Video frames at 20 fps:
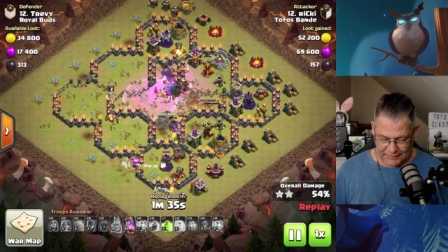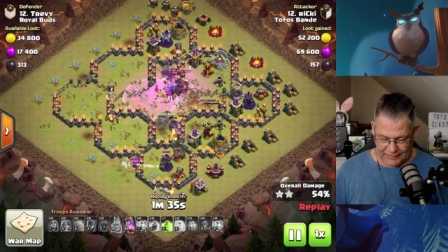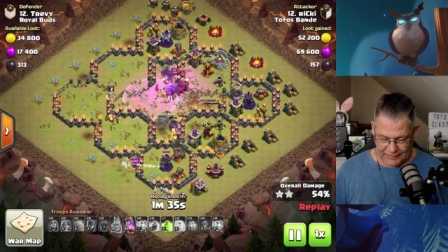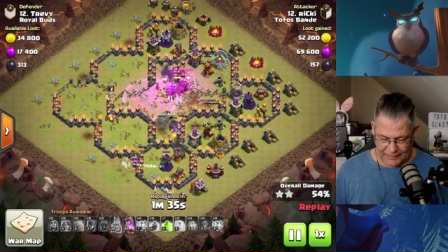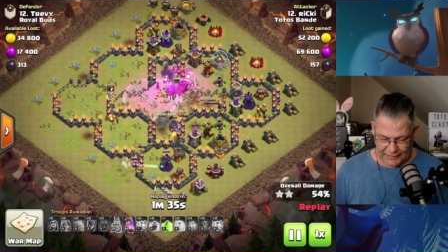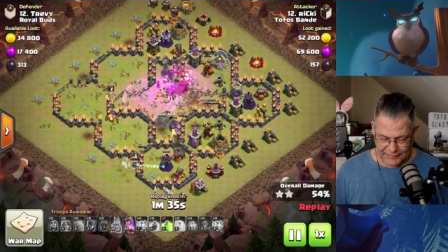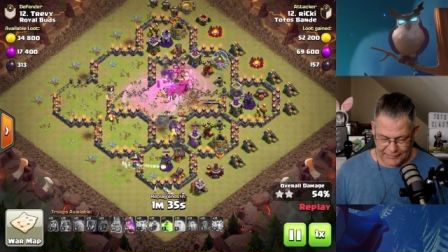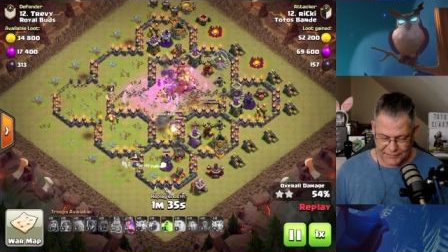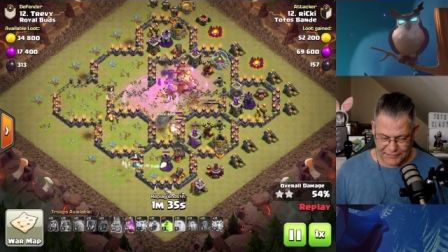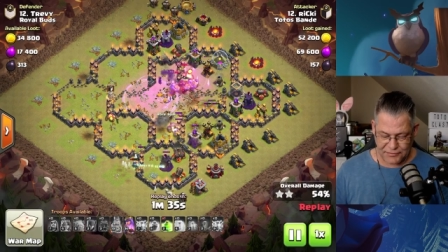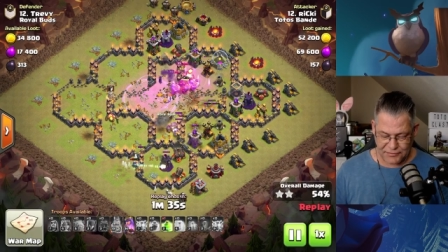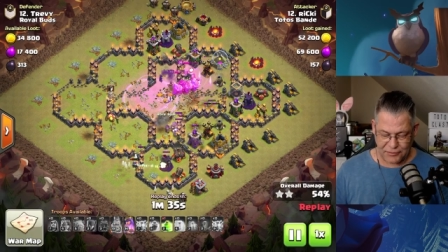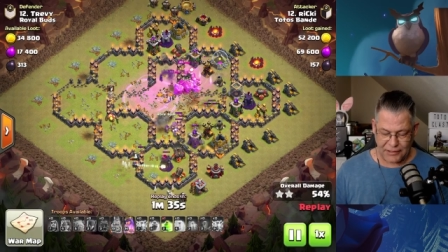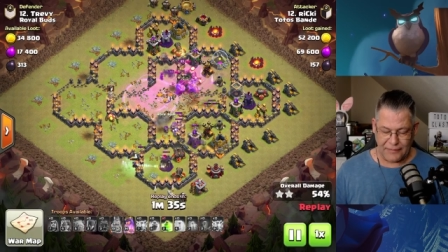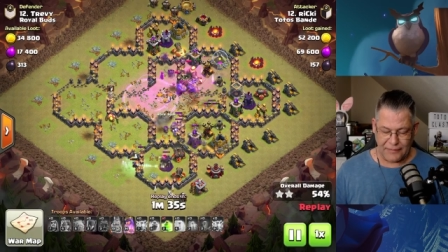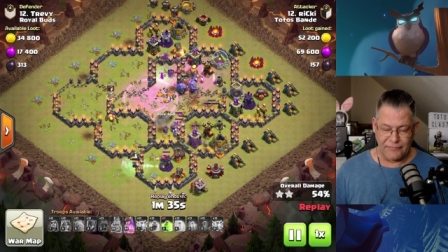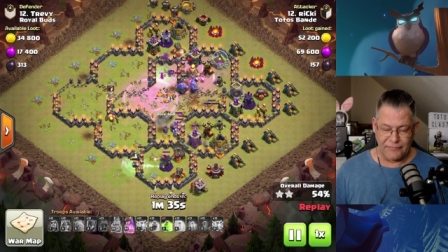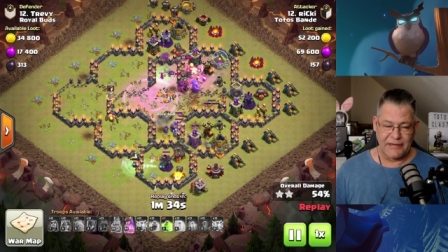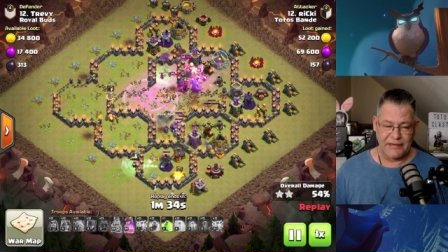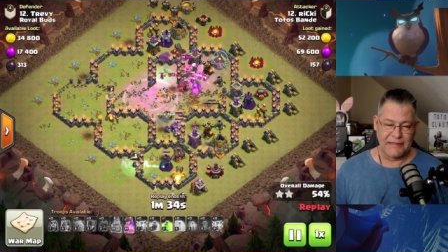also so
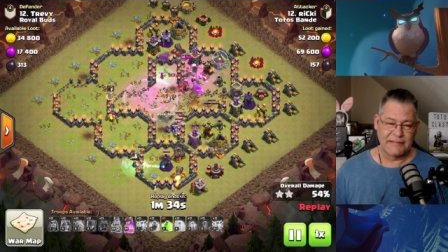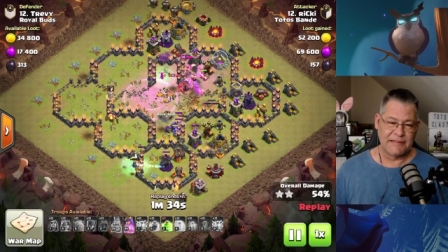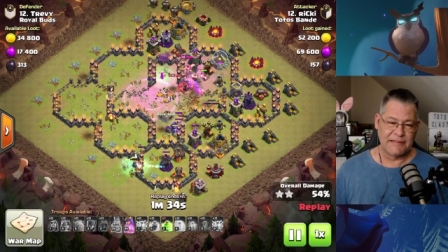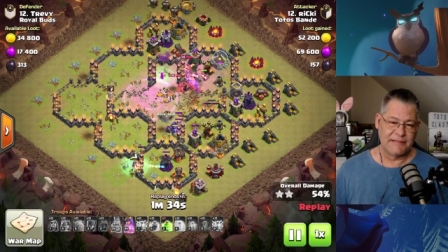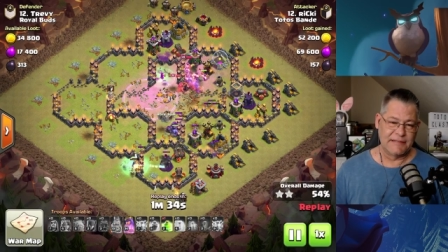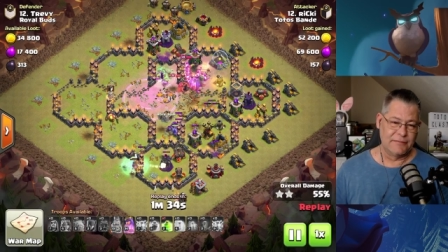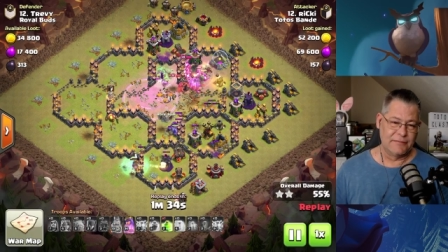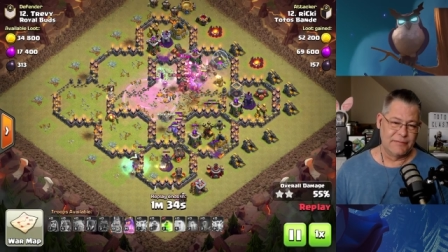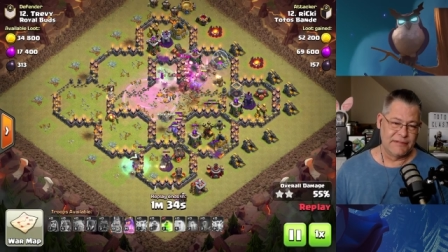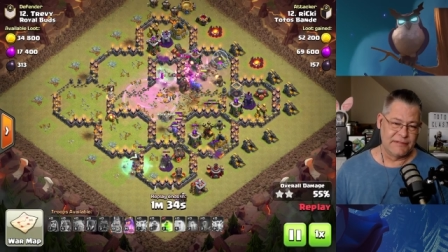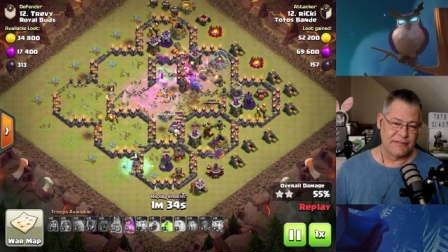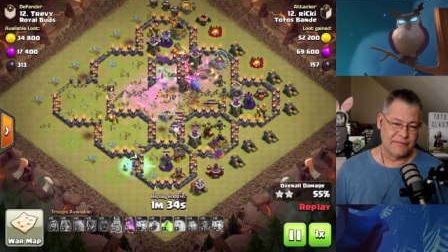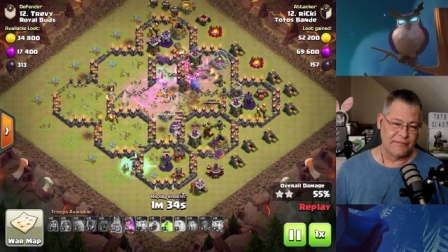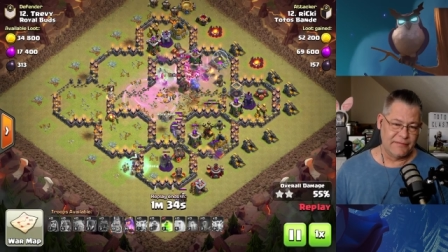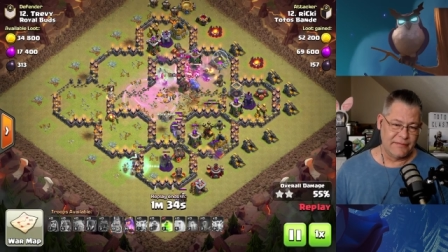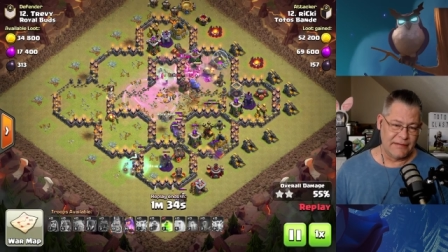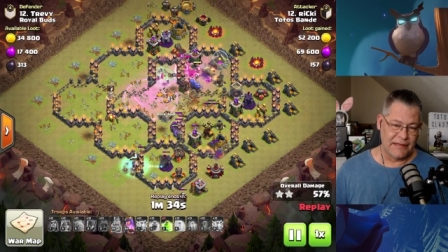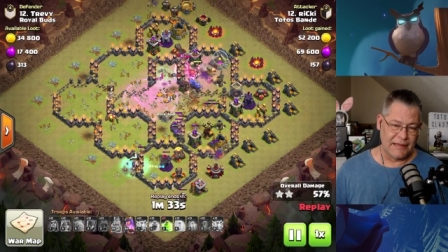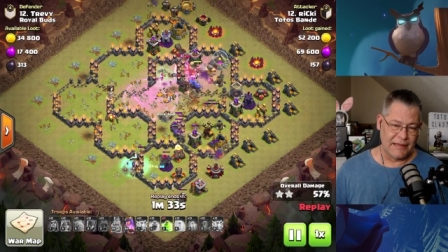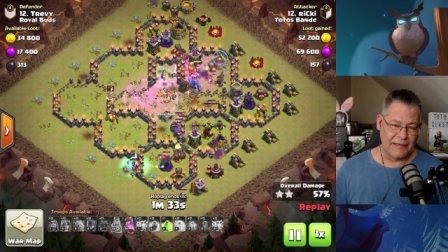haben wir das jetzt so ein bisschen,
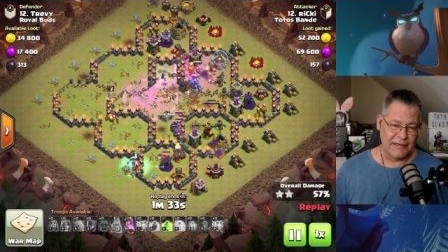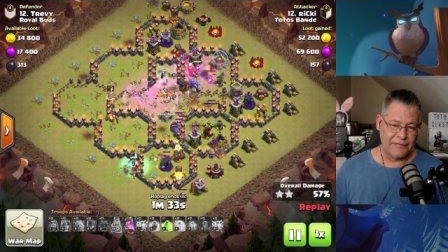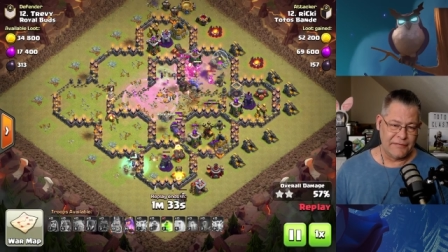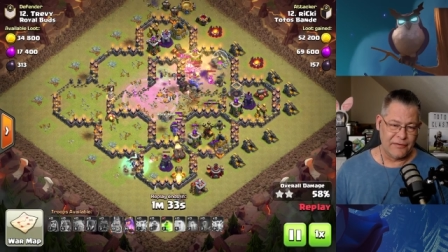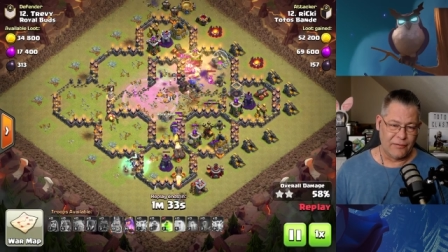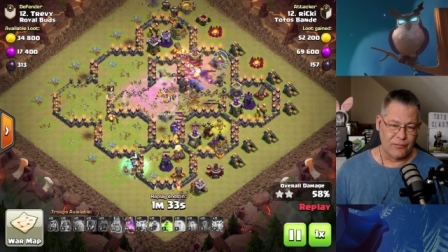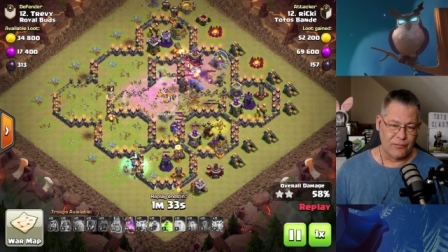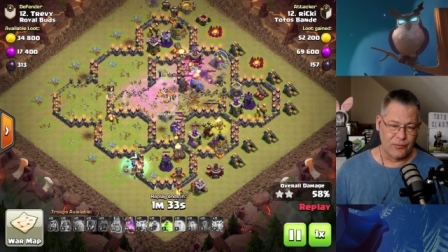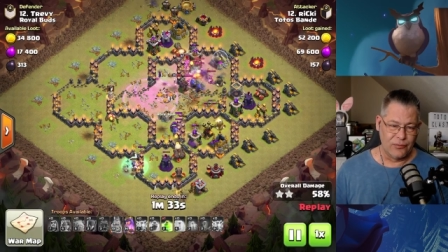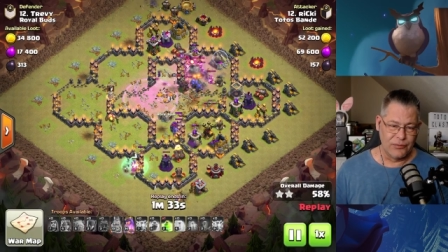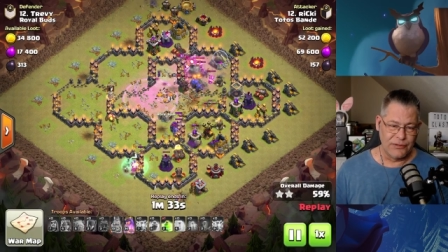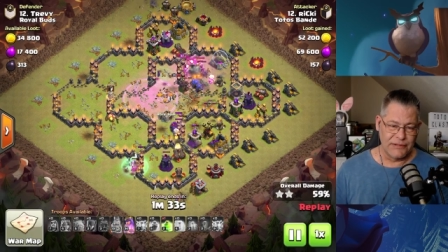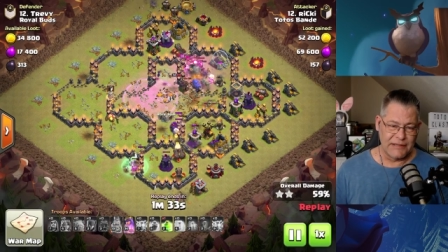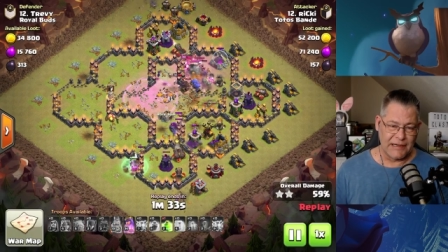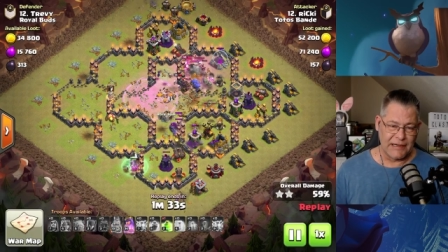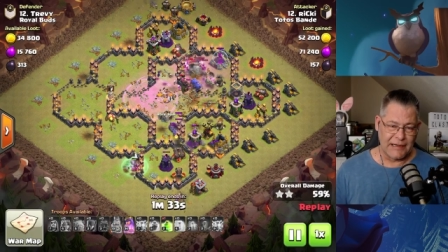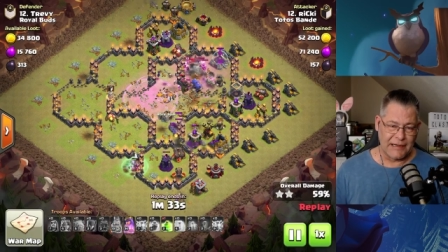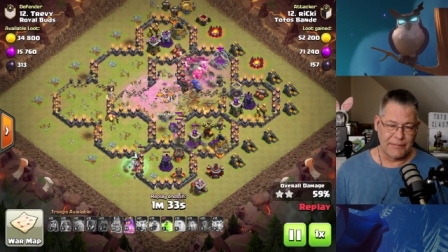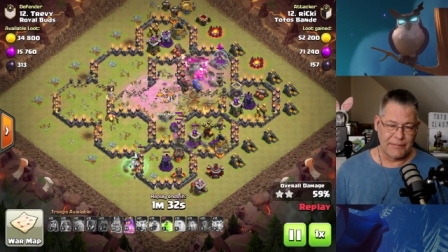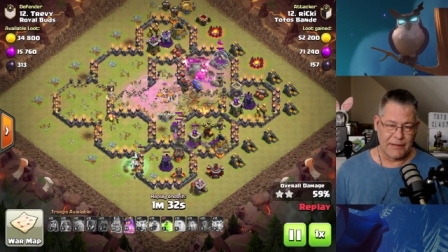na nicht vermutet
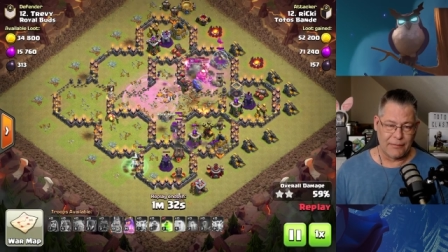gehabt,